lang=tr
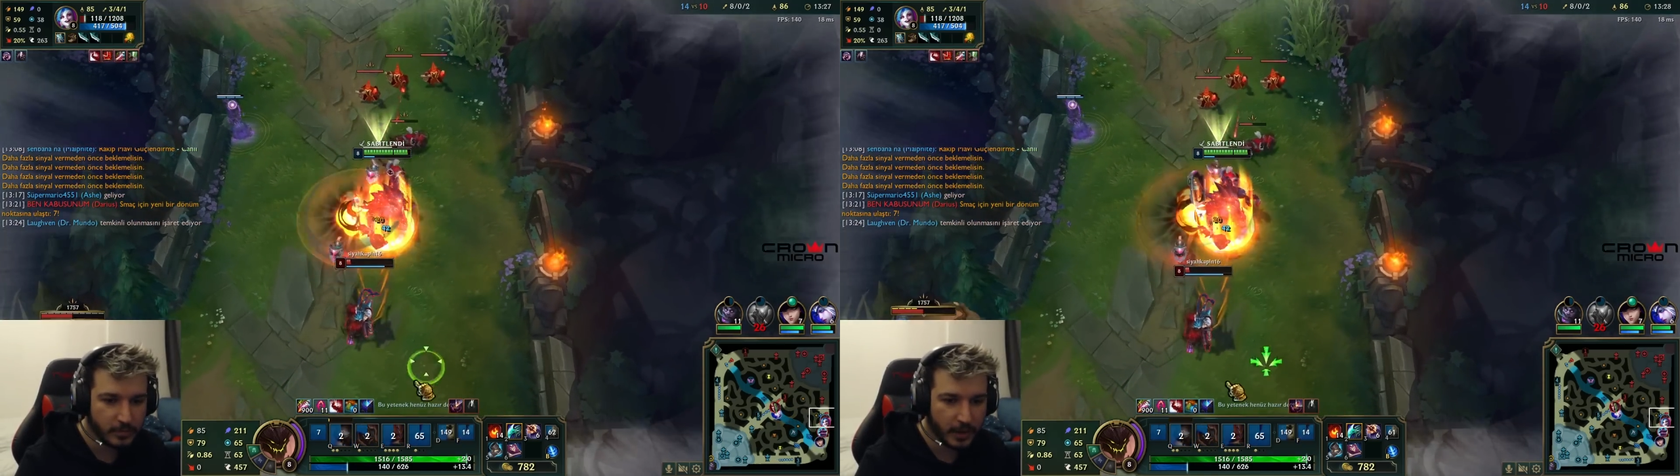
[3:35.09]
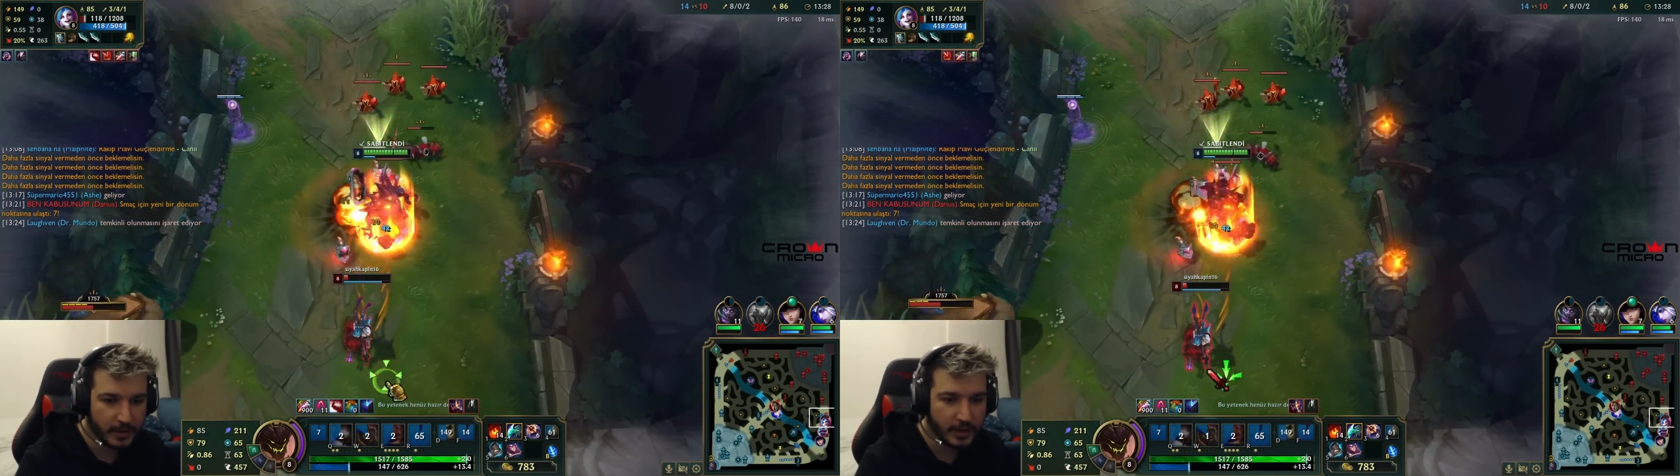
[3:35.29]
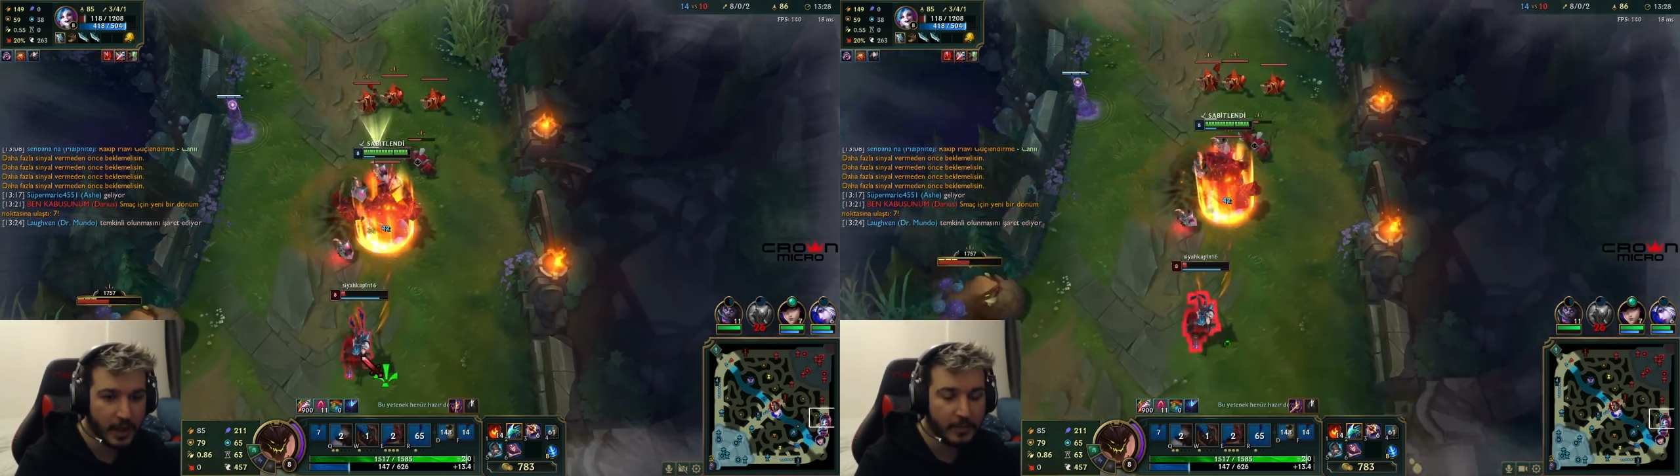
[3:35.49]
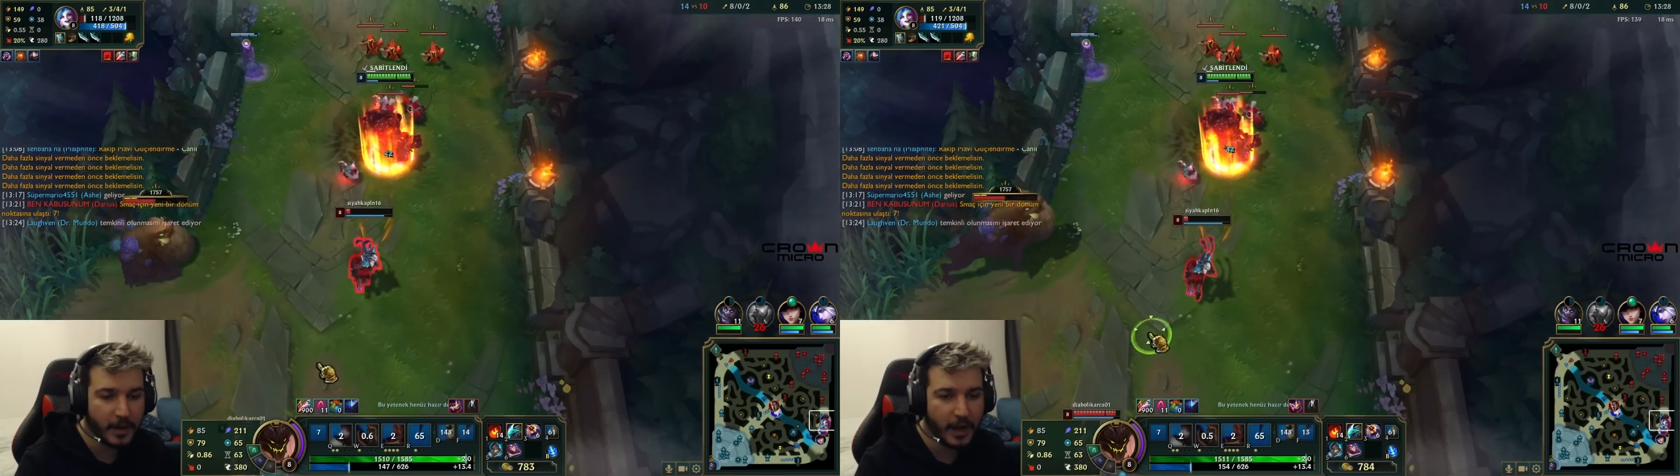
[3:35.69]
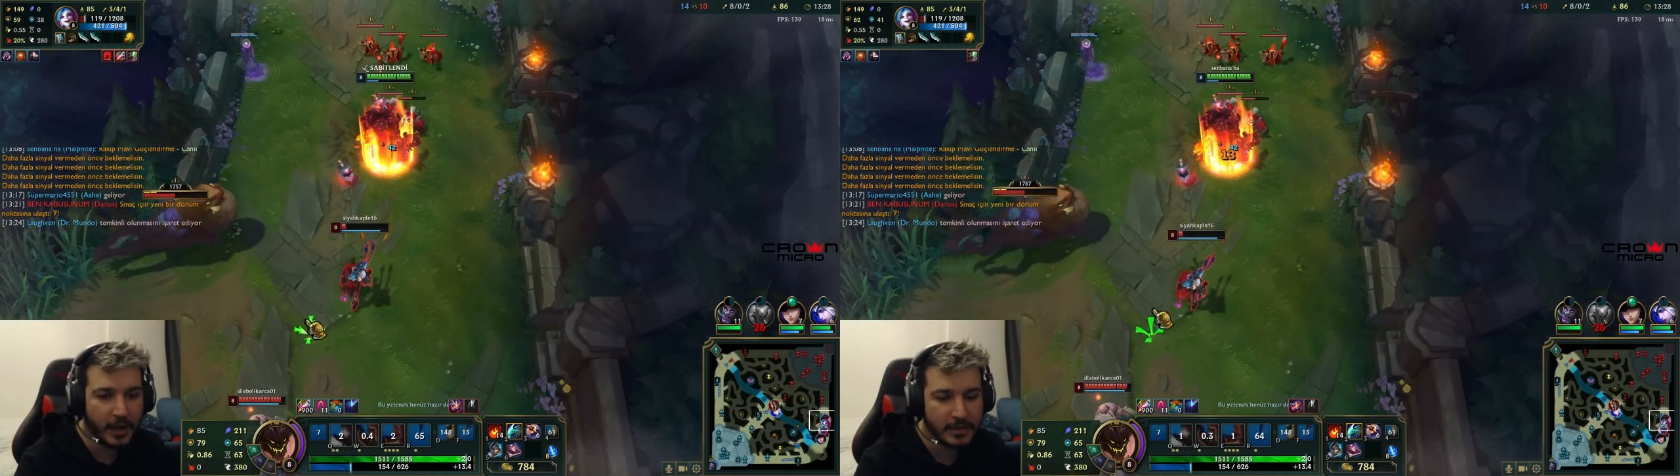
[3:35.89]
Hayır
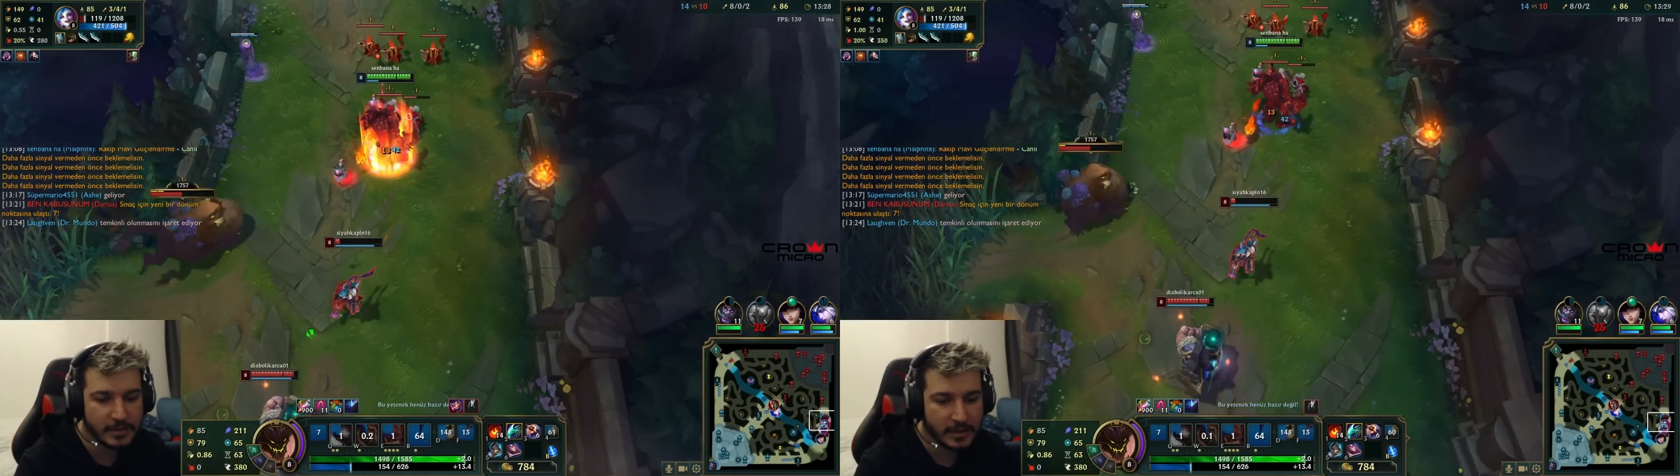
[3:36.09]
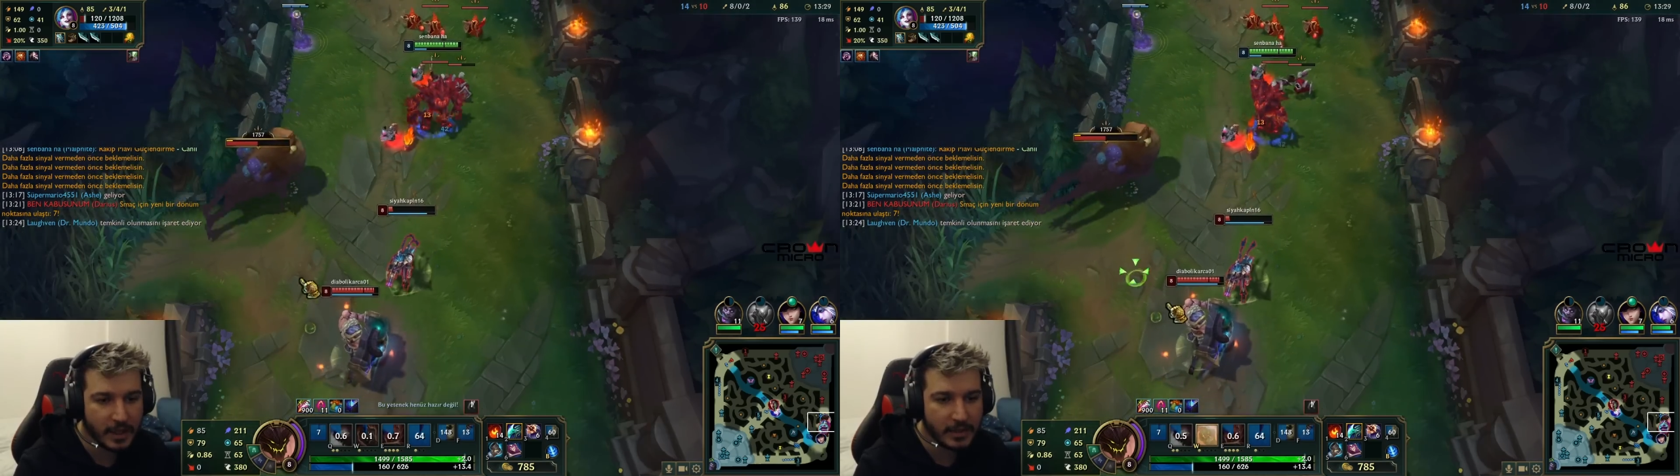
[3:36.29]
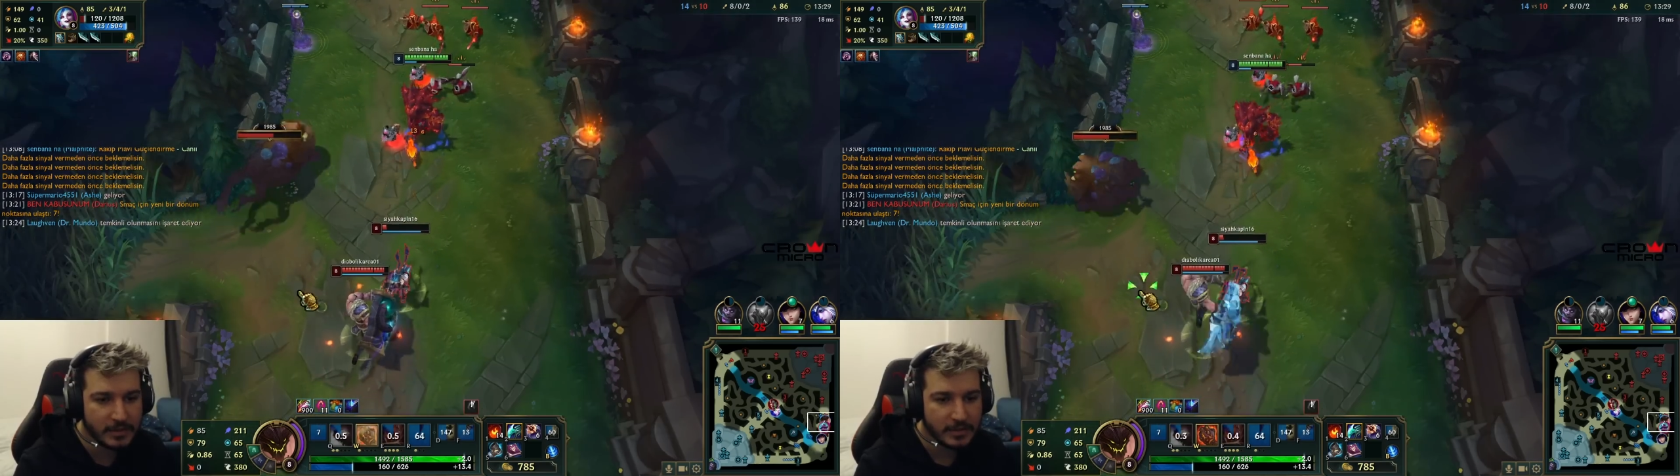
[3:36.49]
ama hayır lan.